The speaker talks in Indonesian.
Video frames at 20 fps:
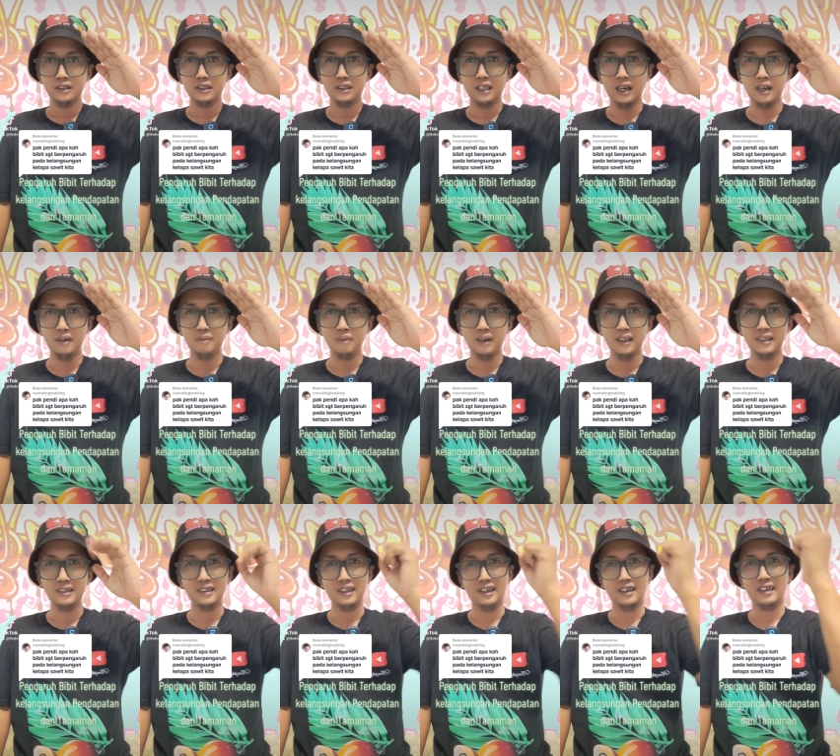Salam
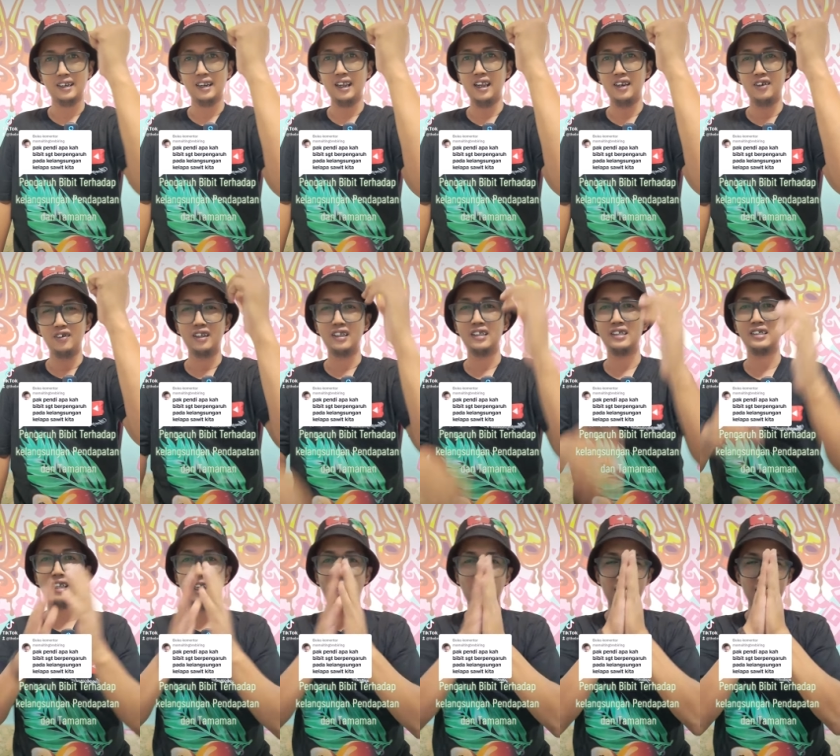Lenter
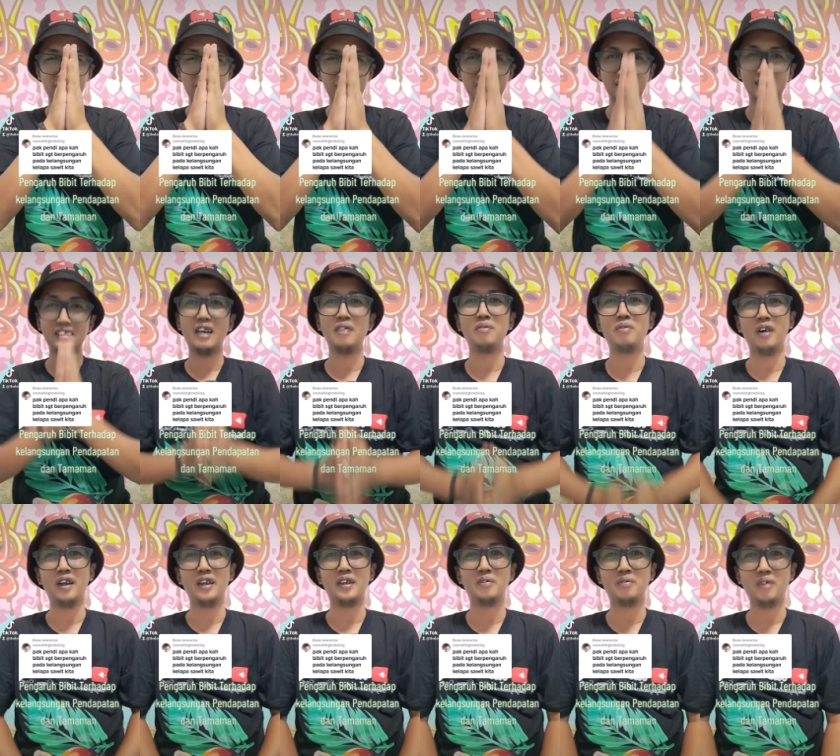Indonesia
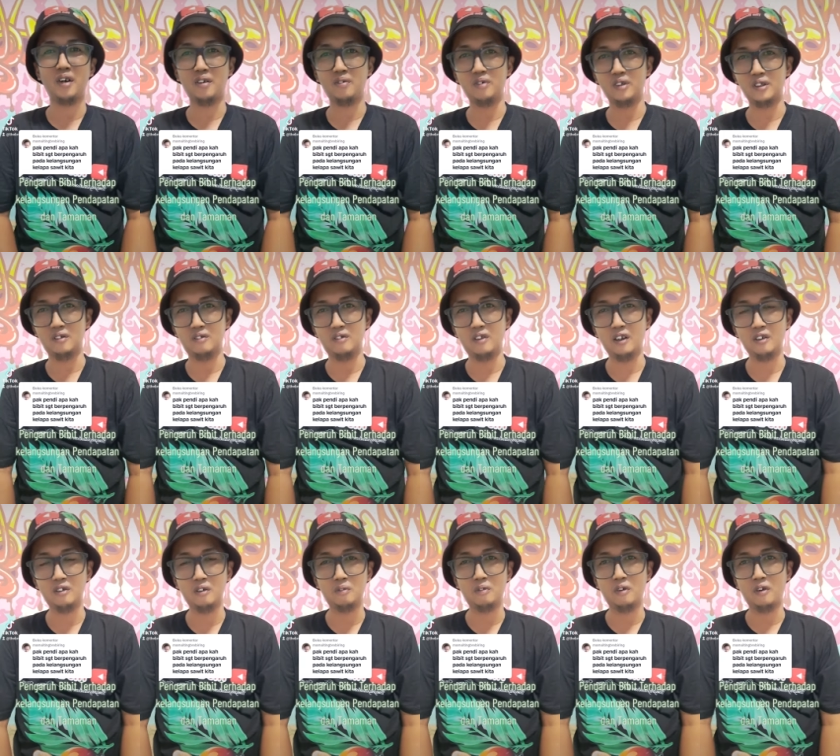Assalamualaikum
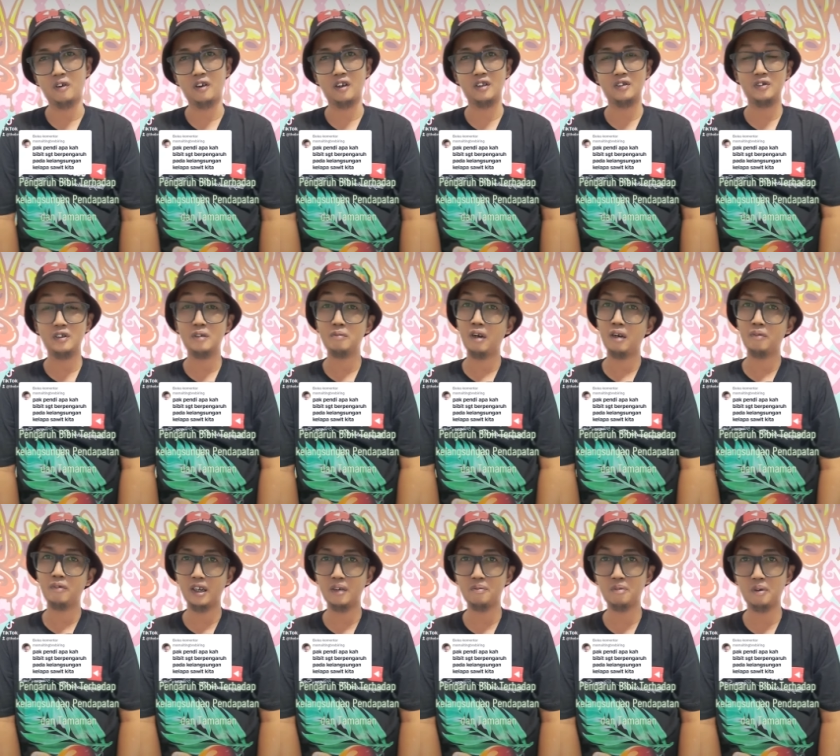warahmatullahi wabarakatuh Di
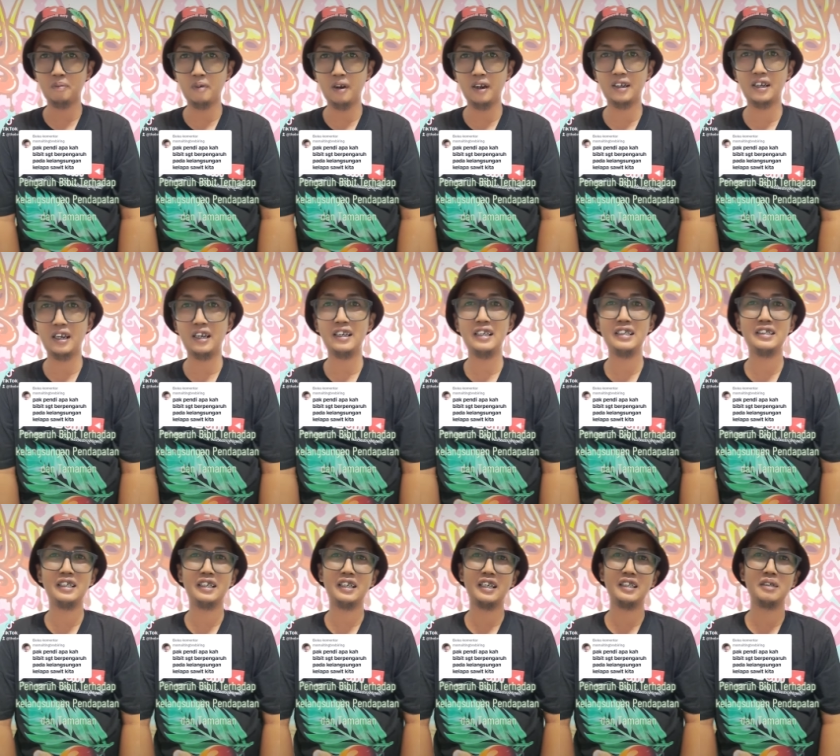malam hari yang berbahagia
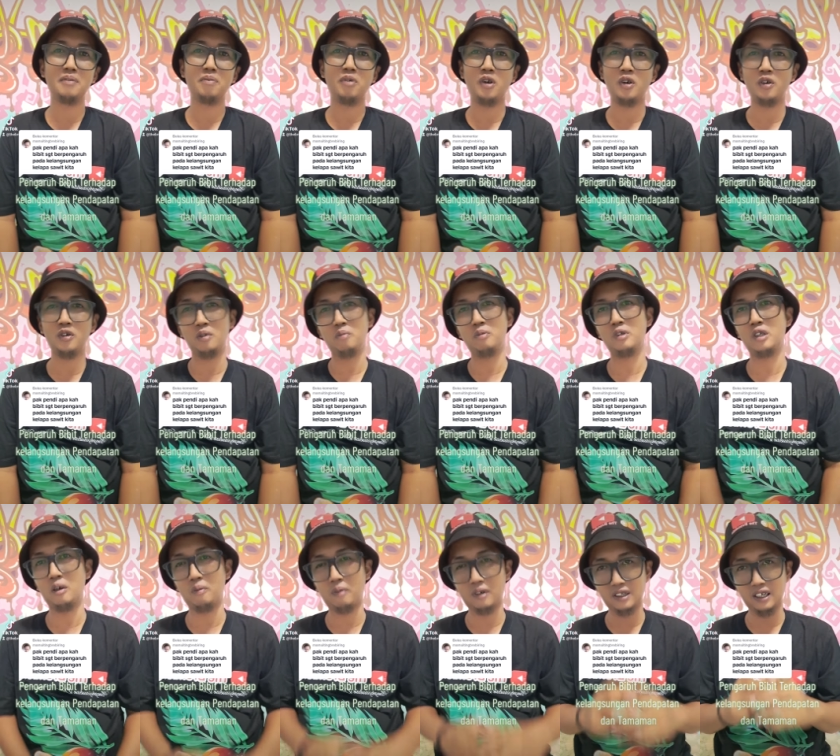ini izinkan The Brondol untuk
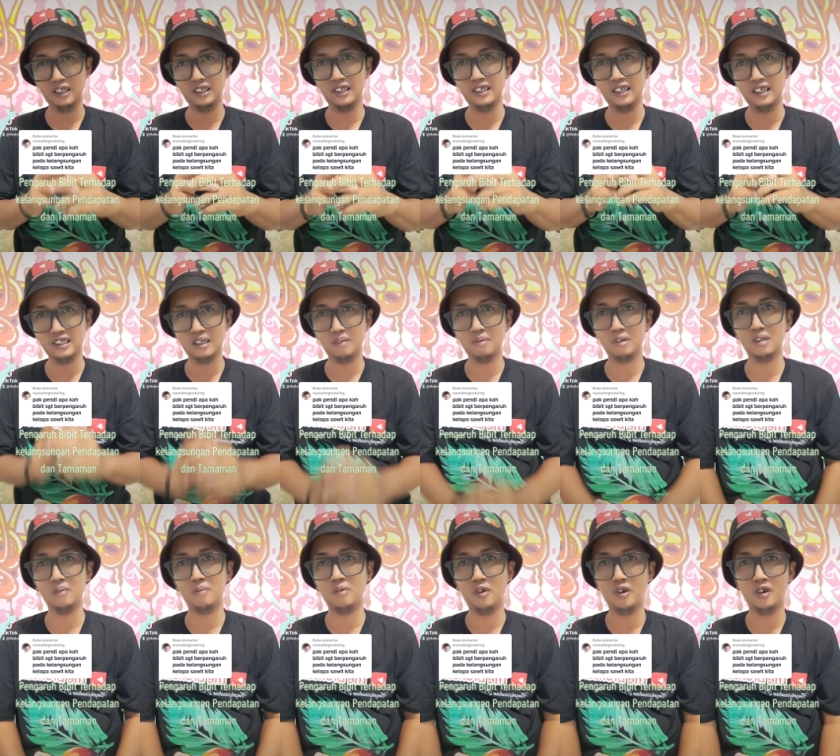menjawab pertanyaan dari
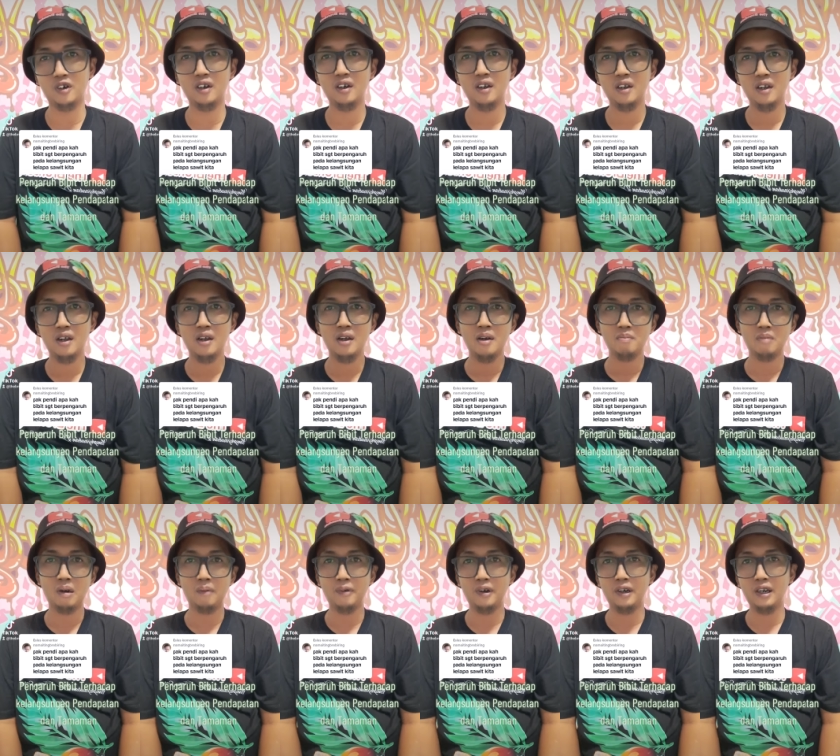sahabat The Brondol
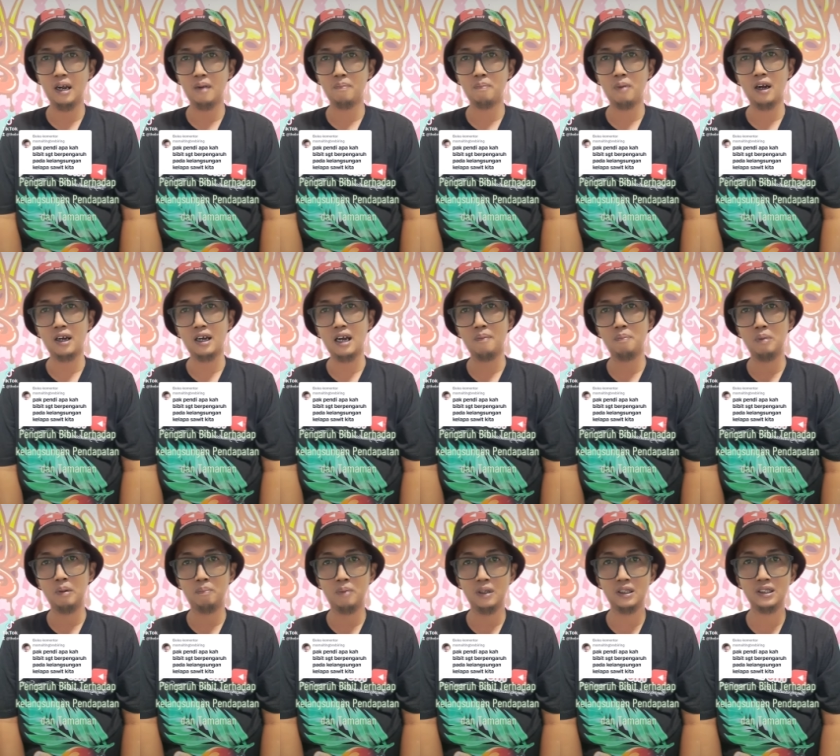Pak Pendi apakah
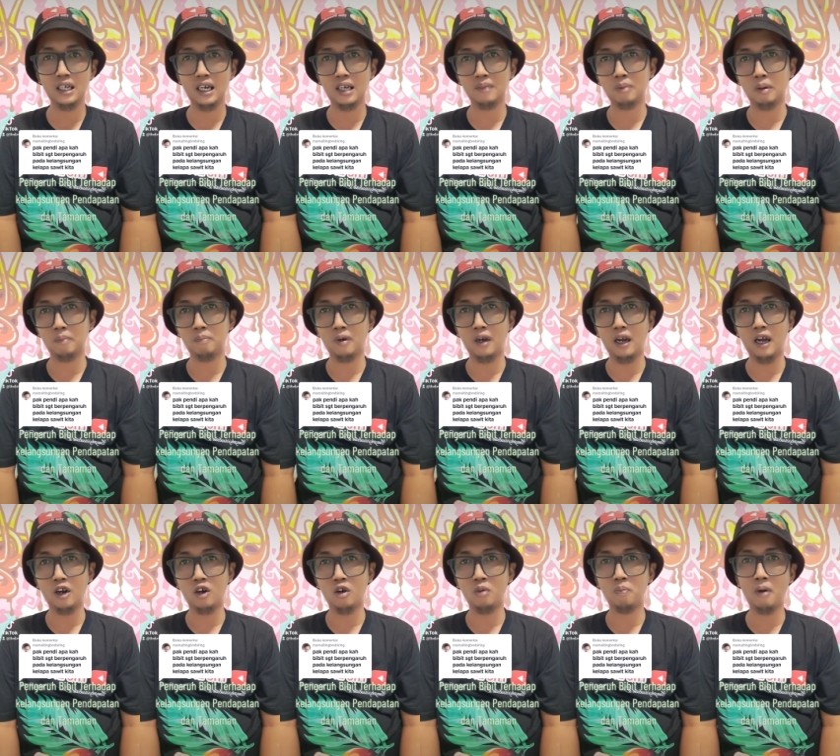bibit sangat
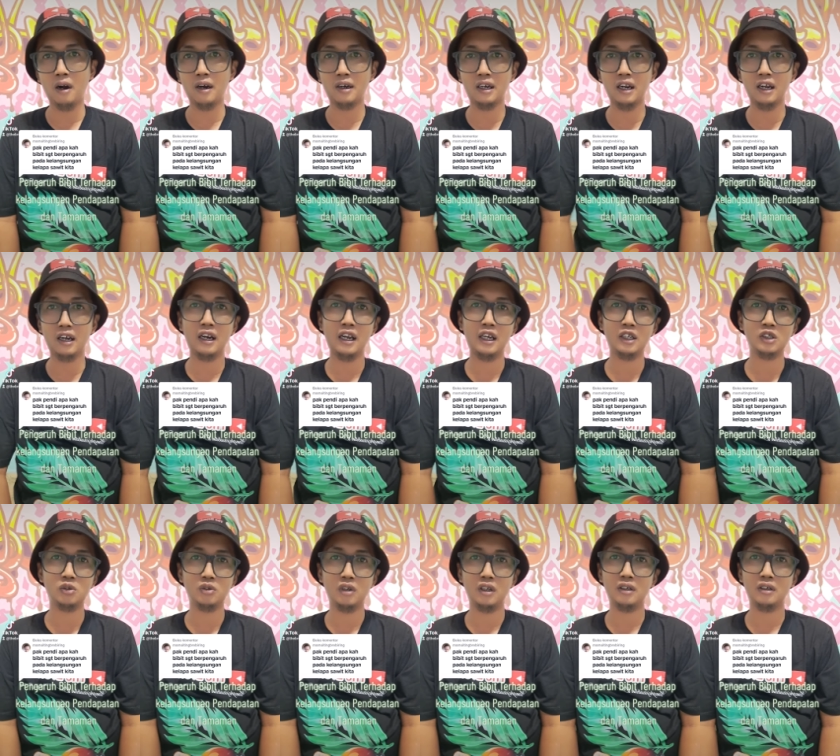berpengaruh pada
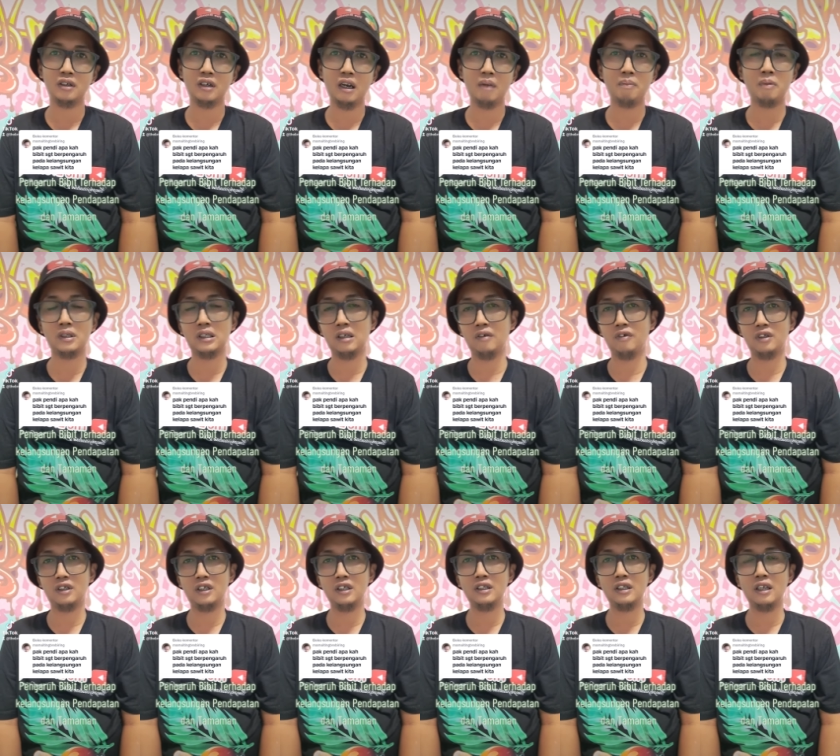kelangsungan kelapa
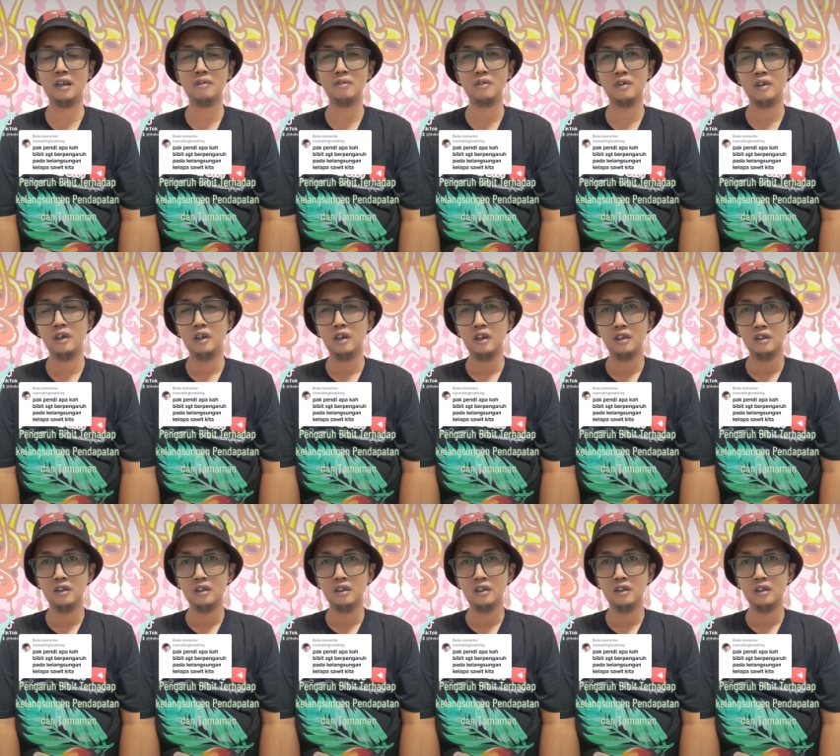sawit kita?